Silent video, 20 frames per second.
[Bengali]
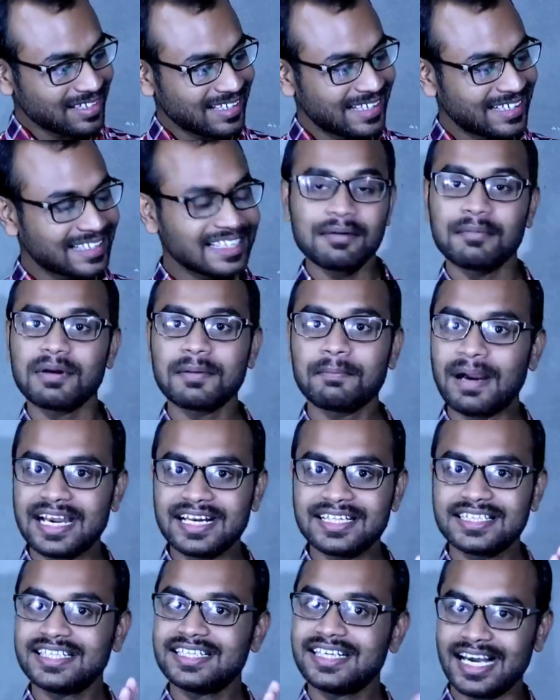এটা আমার
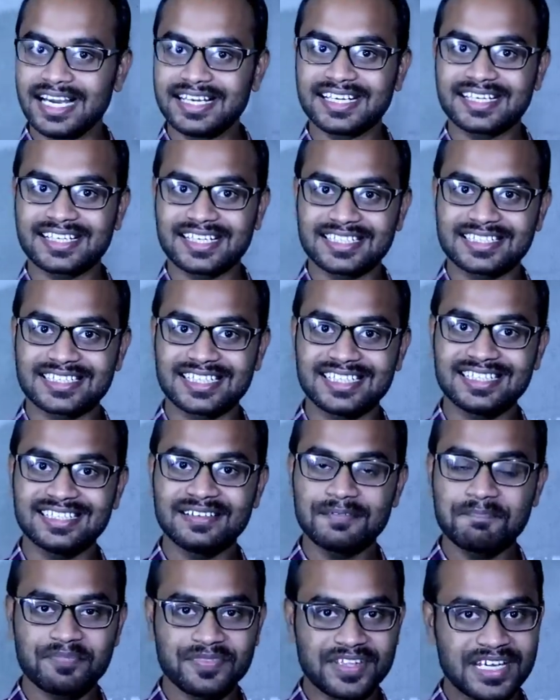বাড়িতে ডাইরেক্ট আসেনি
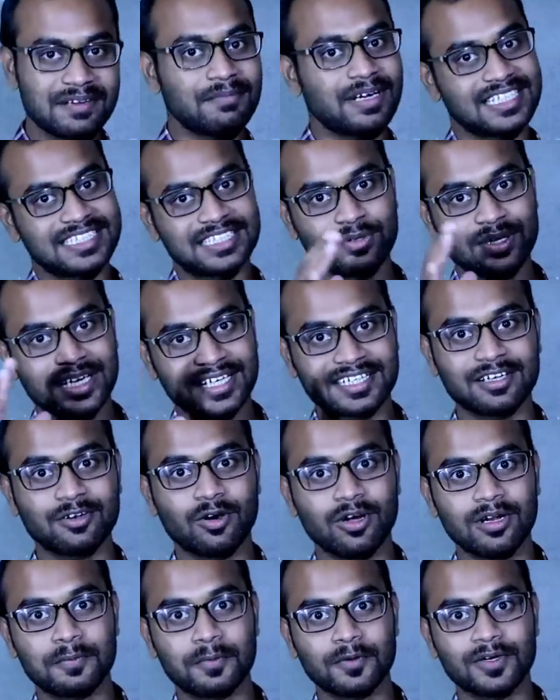এর মাঝেও একটা
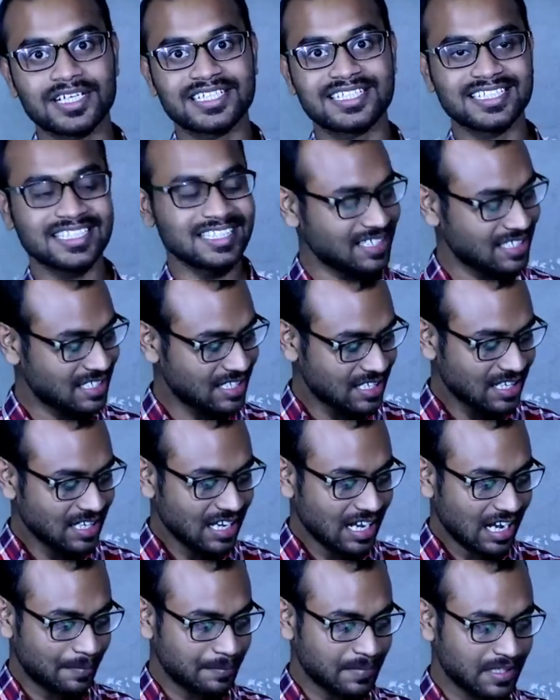গল্প আছে
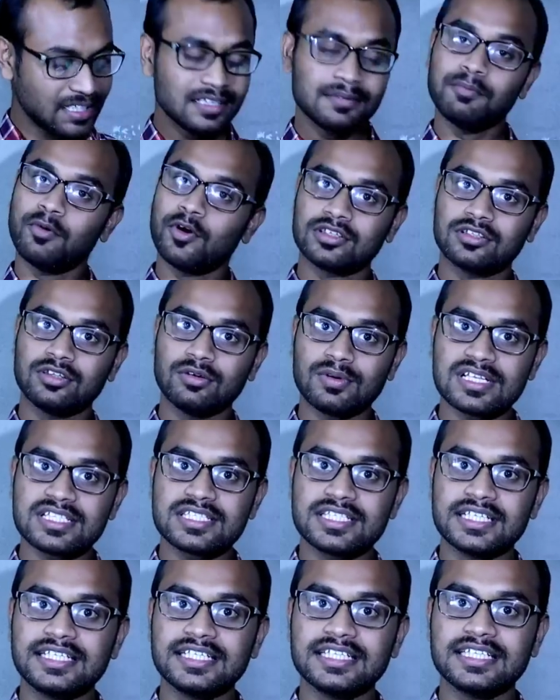আমি বর্ধমান
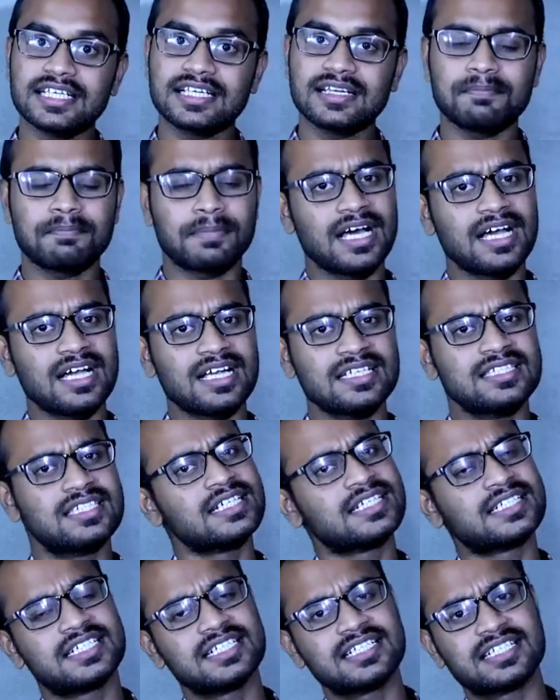সিটি থেকে প্রায়
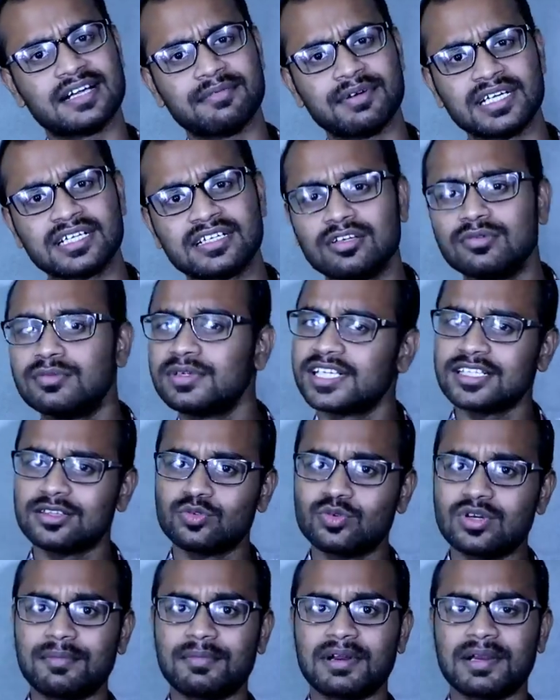সিক্সটি সেভেন কিলোমিটার
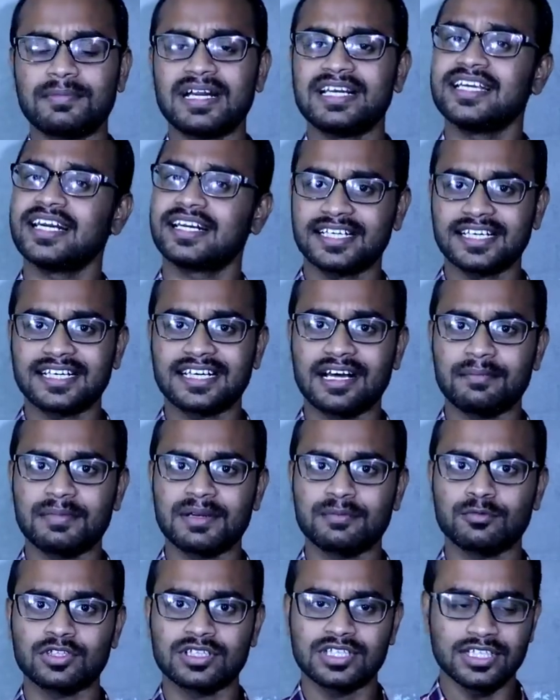দূরে আমার বাড়ি একটা
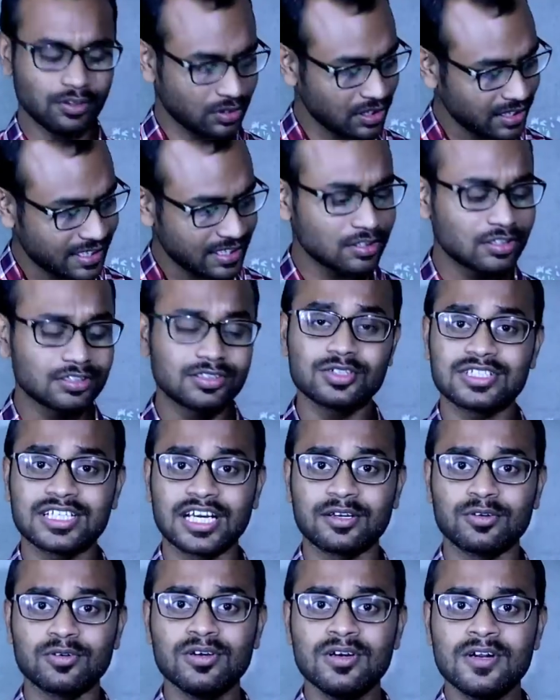গ্রামের মধ্যে অনেকেই হয়তো
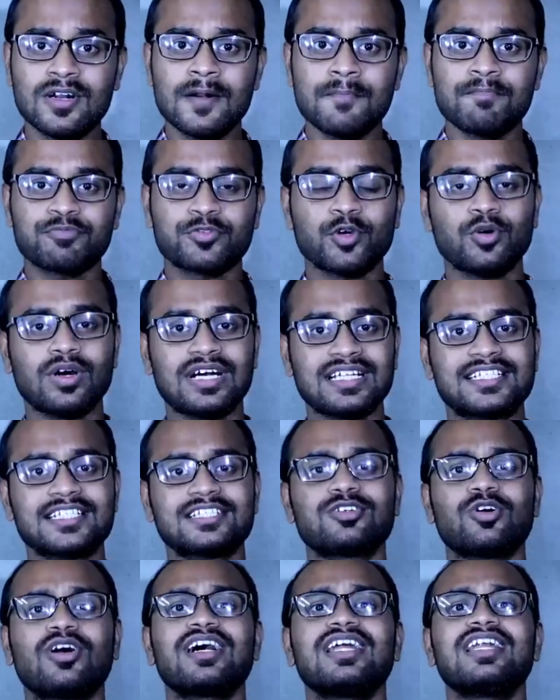জানো তো আজকে
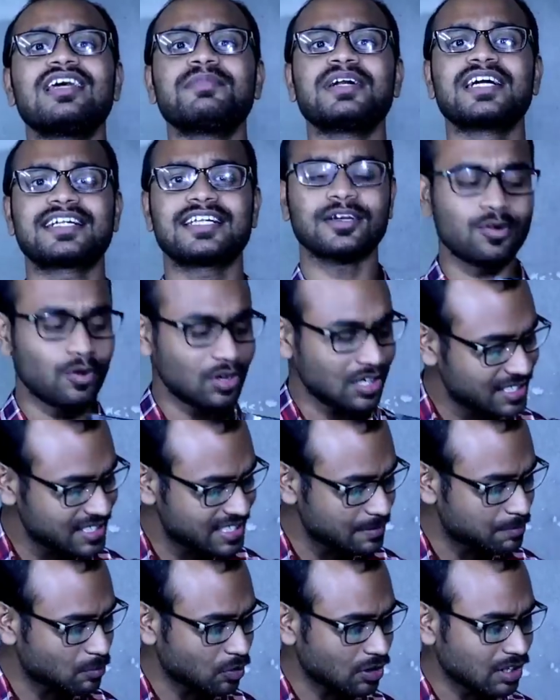সকালে আমি একটা কল
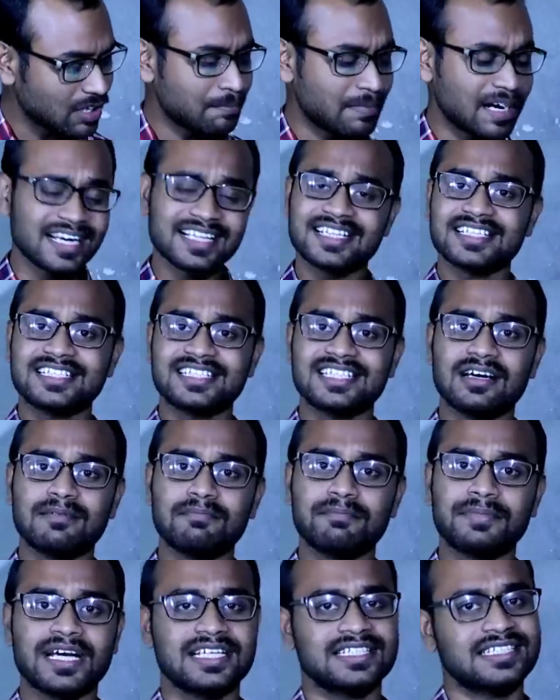রিসিভ করলাম বাড়িতে ছিলাম
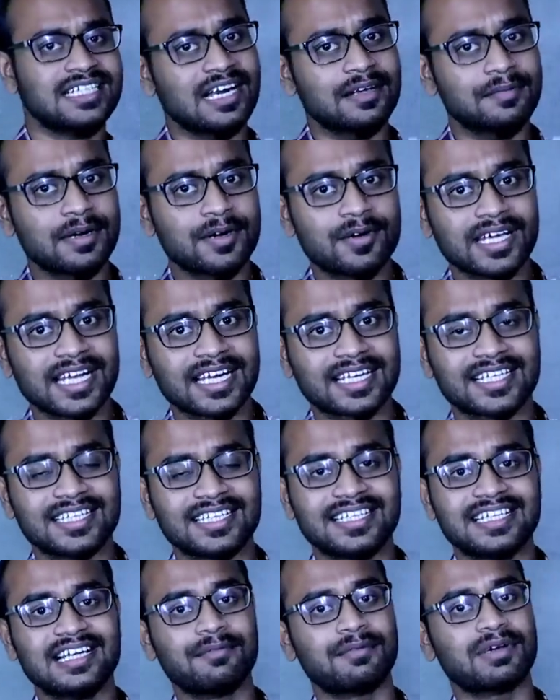প্রায় সাড়ে বারোটা একটার
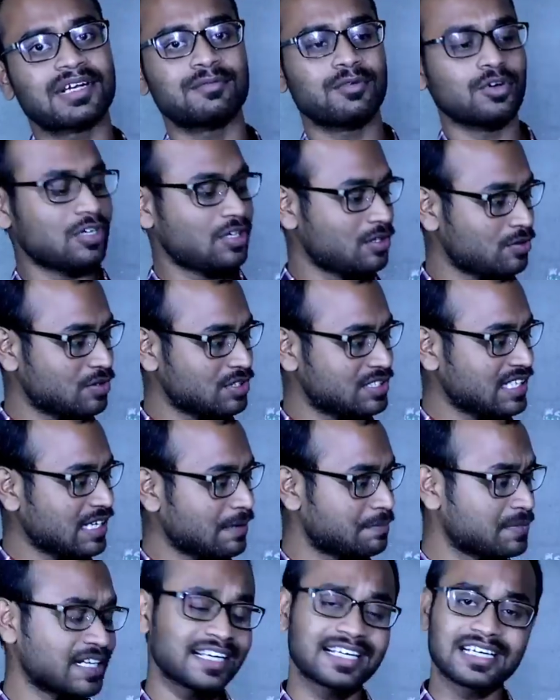দিকে আমাকে বলা হলো যে
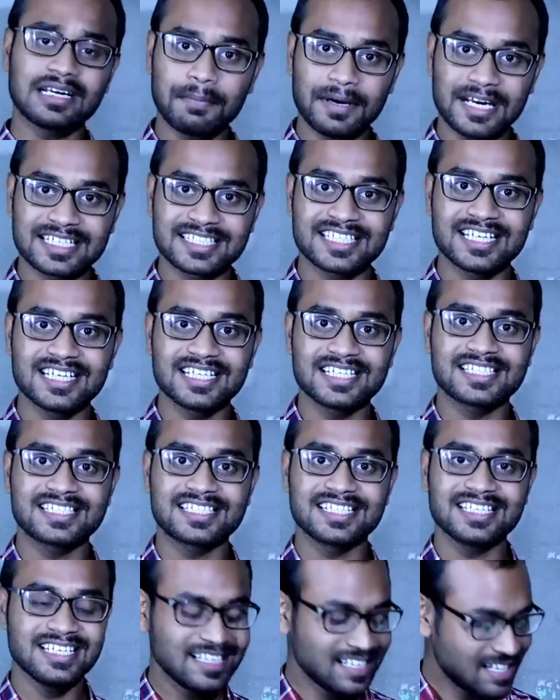আপনার একটা পার্সেল
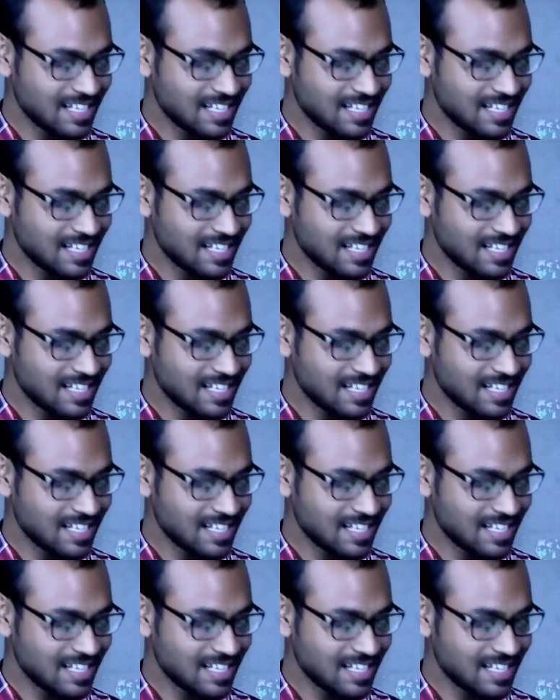এসছে